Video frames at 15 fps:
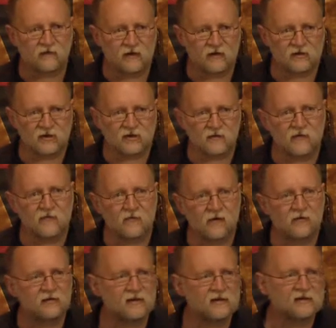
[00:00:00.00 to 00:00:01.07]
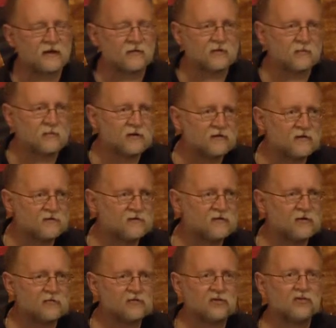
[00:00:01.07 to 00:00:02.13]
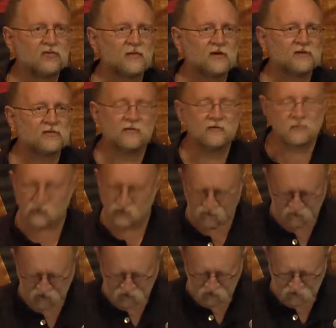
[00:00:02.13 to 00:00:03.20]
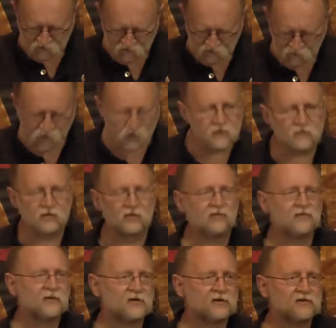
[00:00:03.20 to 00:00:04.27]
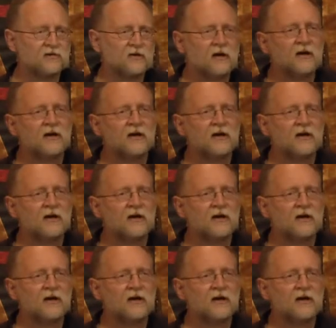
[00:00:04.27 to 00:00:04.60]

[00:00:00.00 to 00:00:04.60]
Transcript: Ważne, że mamy Mały Testament, ponieważ Wion przetłumaczył, e, ponieważ Boi przetłumaczył